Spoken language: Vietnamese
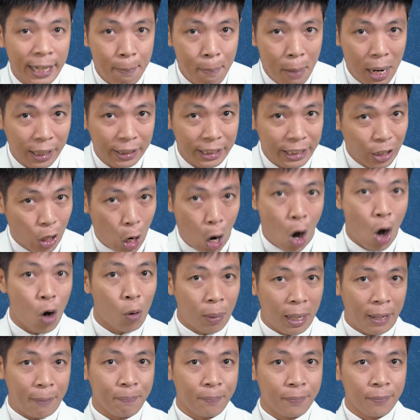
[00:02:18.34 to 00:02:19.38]
ra mỡ thì có
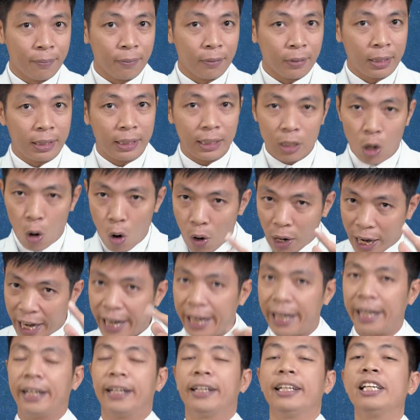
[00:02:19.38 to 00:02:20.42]
không ạ ok
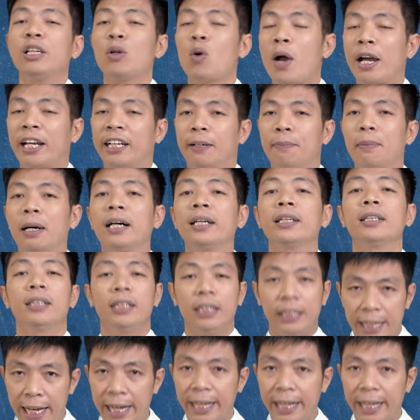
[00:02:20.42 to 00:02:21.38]
đi ngoài ra mỡ thì